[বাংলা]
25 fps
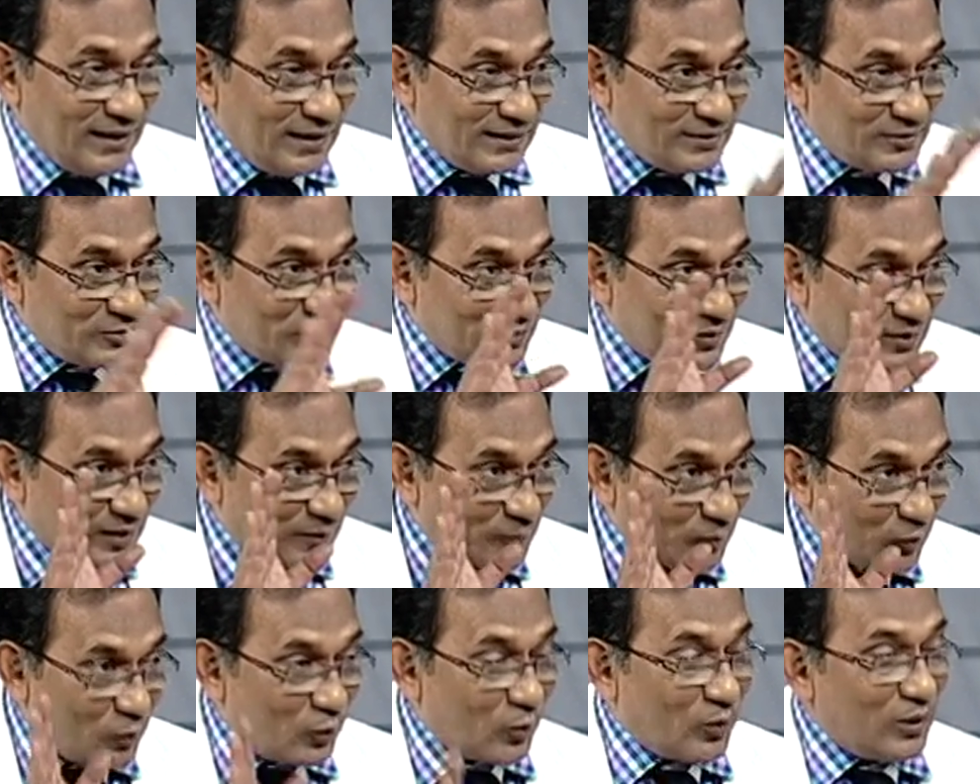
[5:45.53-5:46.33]

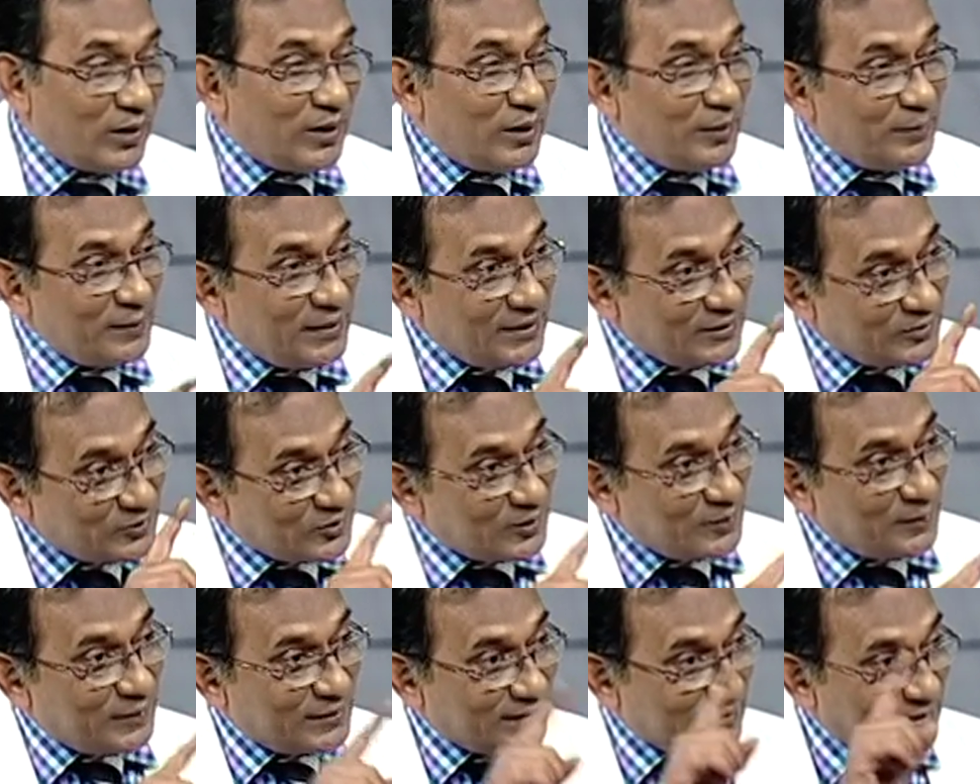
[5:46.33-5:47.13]
এনজিওগ্রাম করলাম
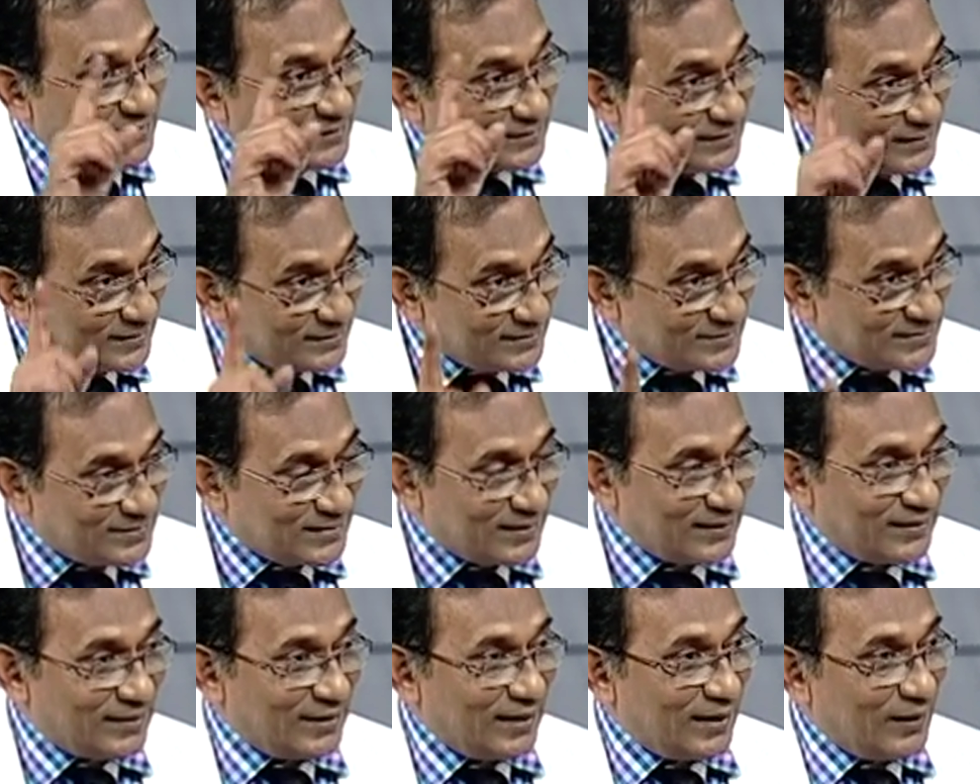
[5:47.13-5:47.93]
এনজিওগ্রাম একটা
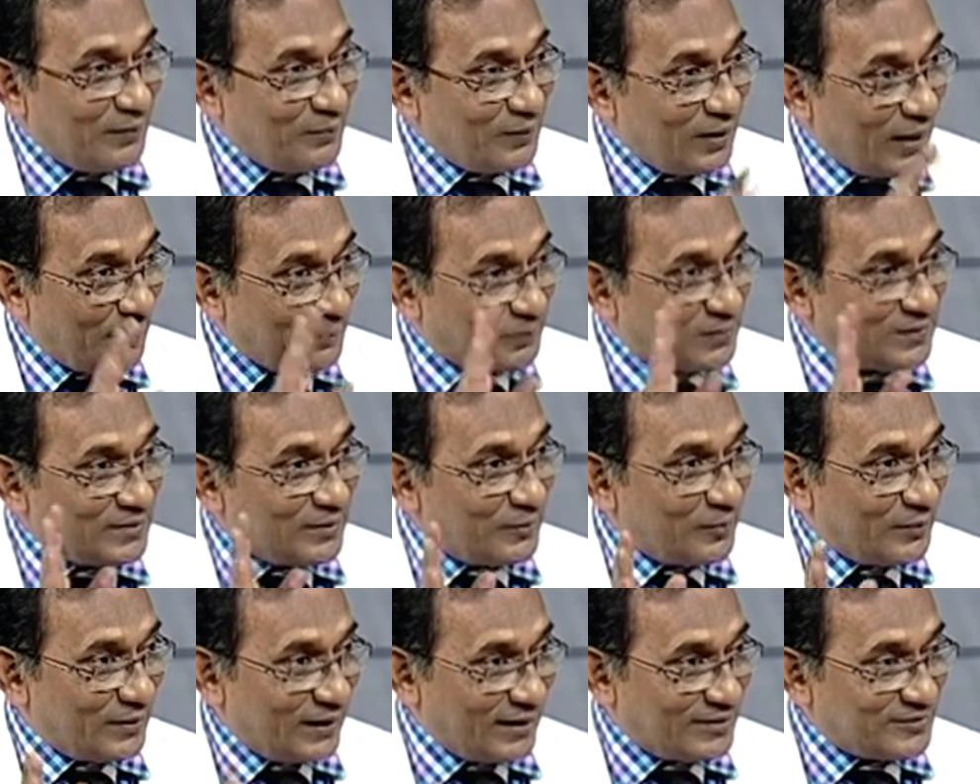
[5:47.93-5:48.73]
টেস্টের নাম আপনি
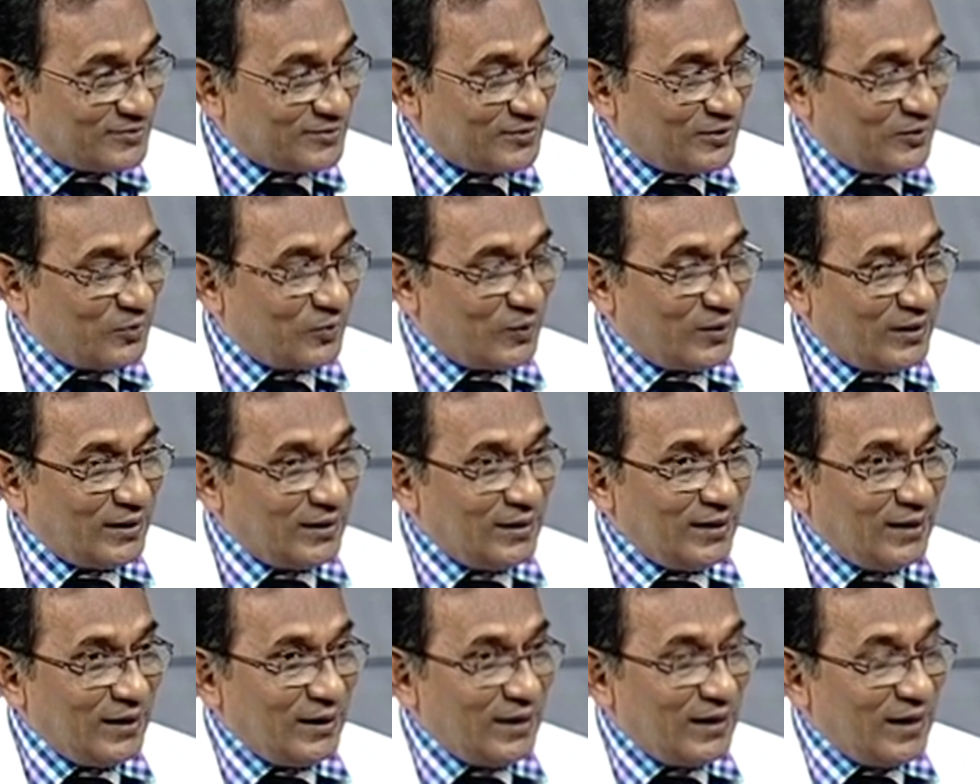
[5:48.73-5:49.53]
যেমন এক্স রে করেন
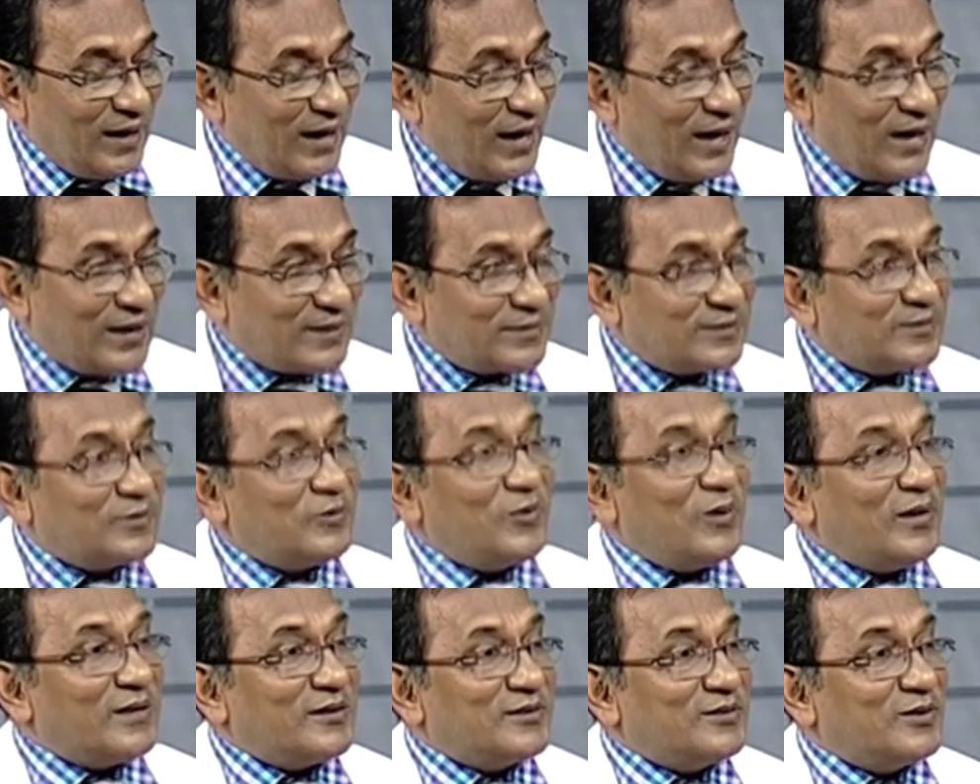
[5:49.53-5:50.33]
হার্ট
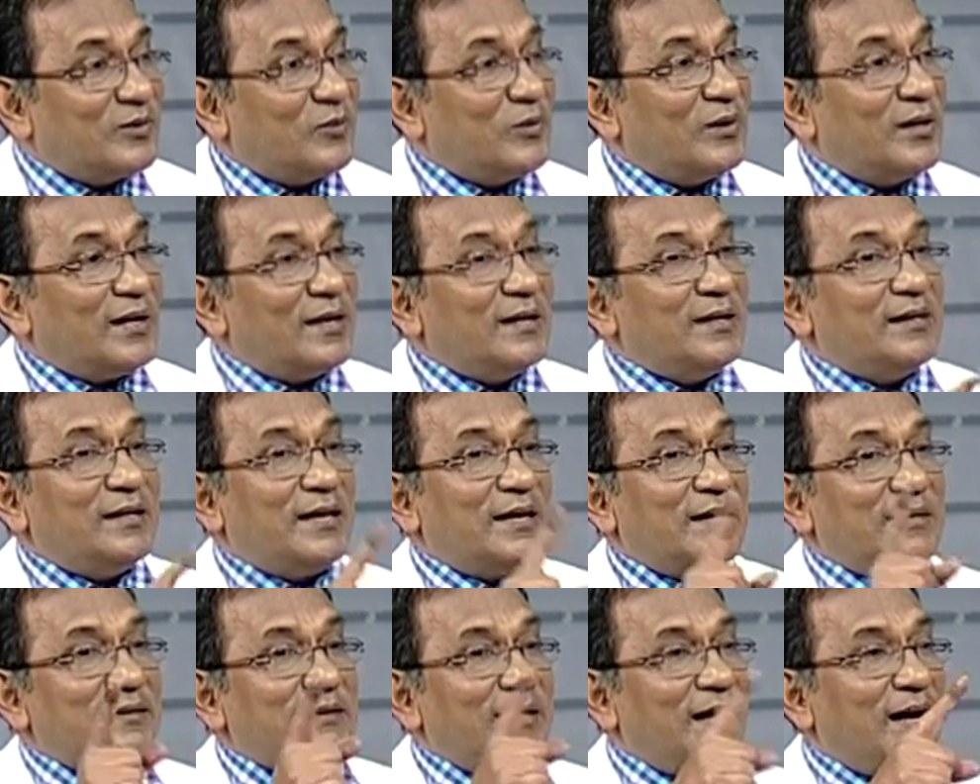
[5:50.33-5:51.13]
তো এক্সরে করলে খালি
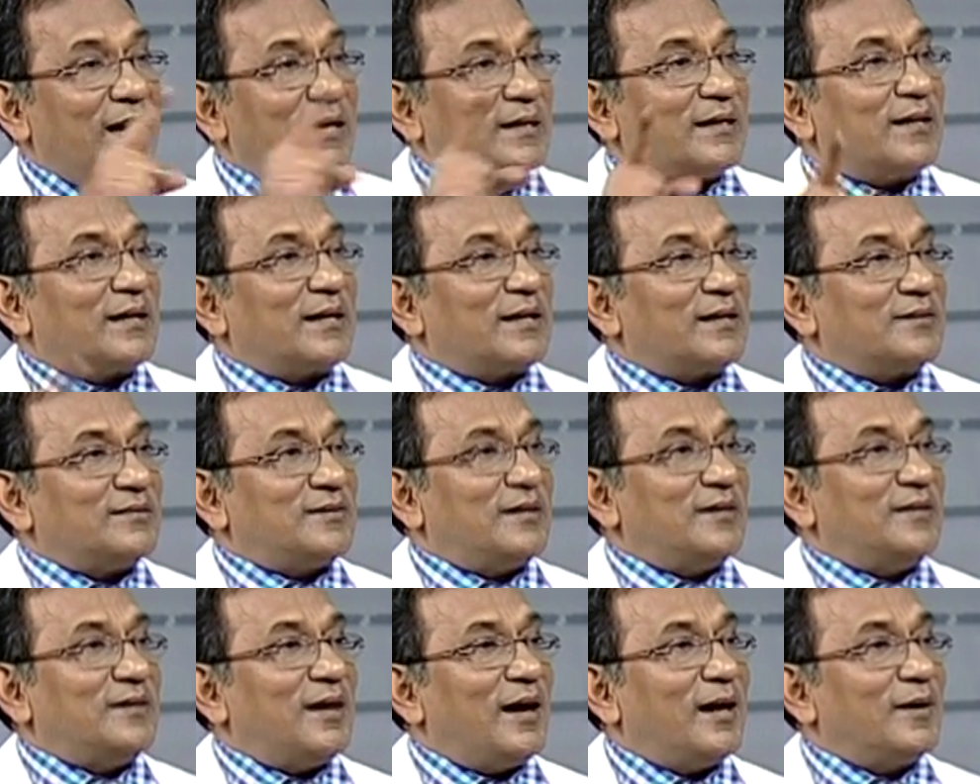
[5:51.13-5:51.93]
দেখা যায় হার্টের একটা
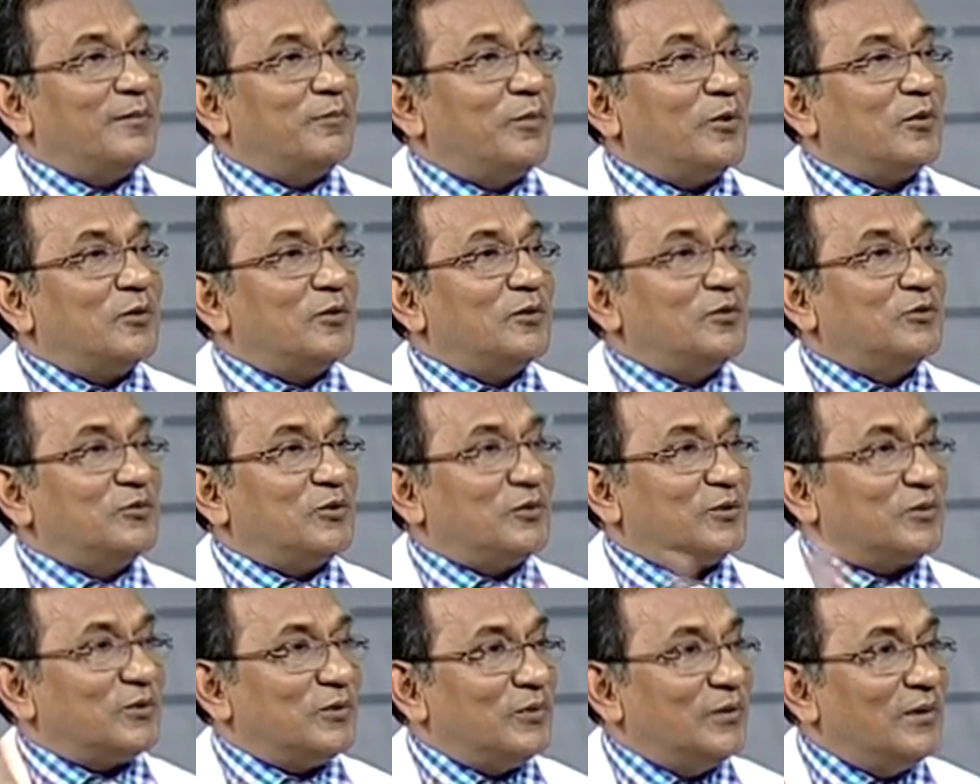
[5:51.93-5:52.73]
সাইজ হার্ট বড়
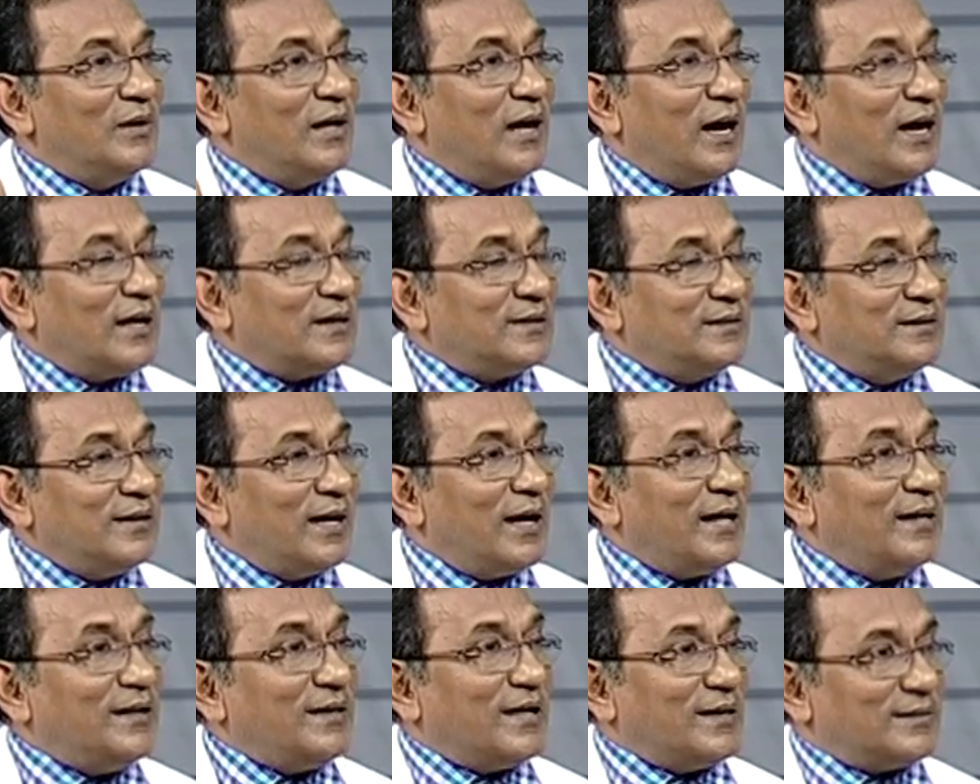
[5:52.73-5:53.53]
ছোট হার্ট
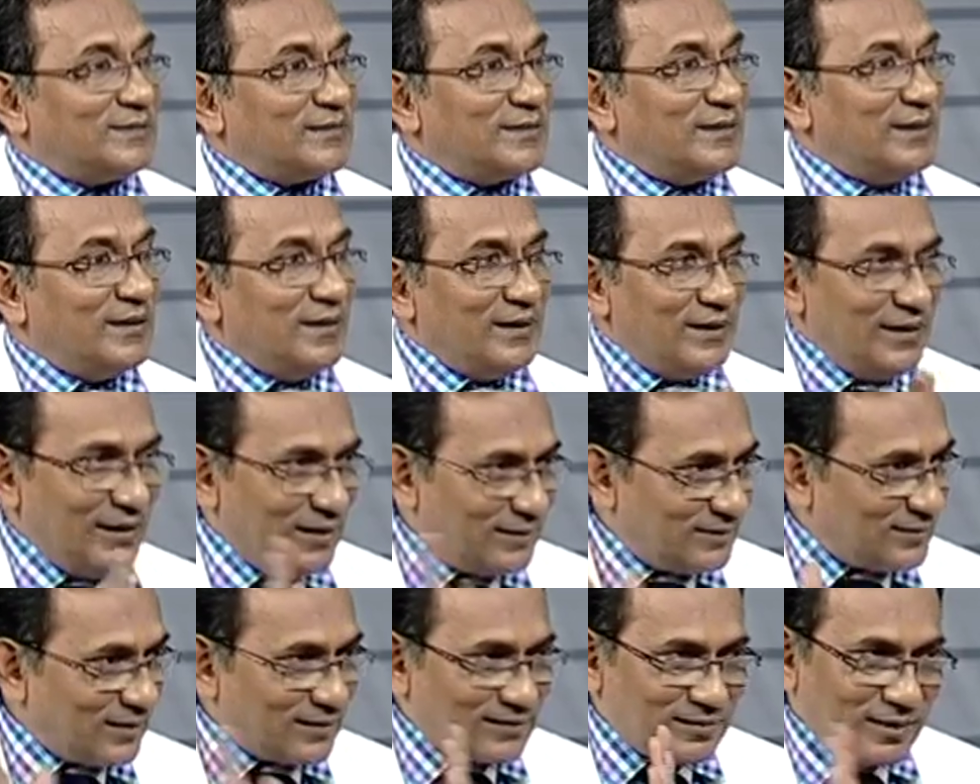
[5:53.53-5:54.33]
নাই আছে
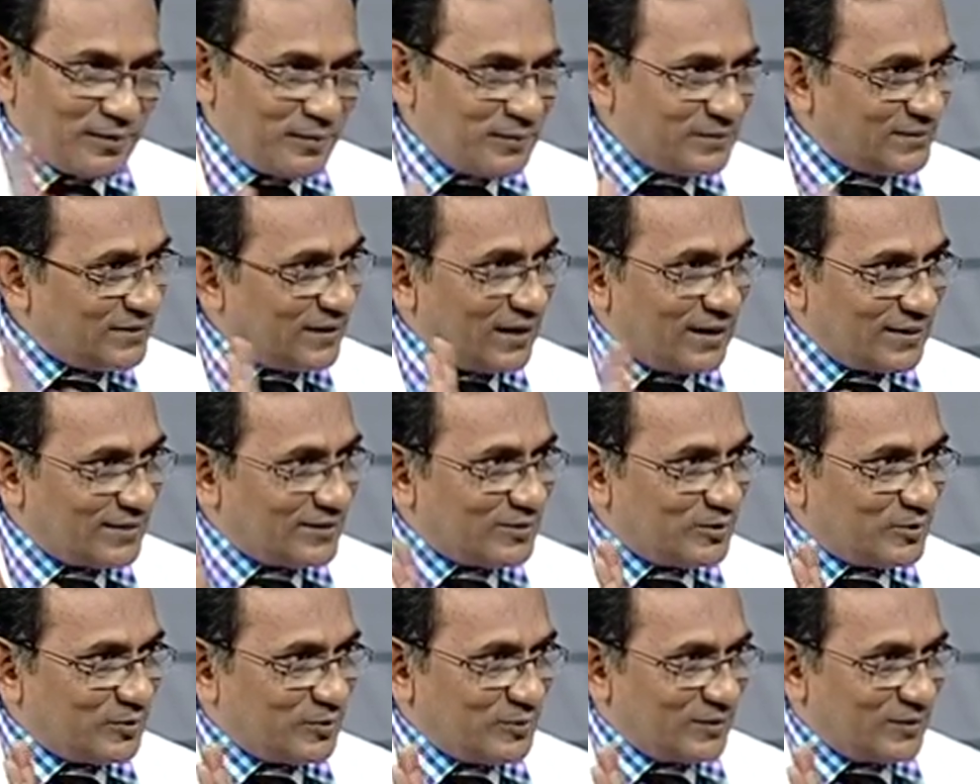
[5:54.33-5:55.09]
এই চারটে বিষয়ে আর কিছু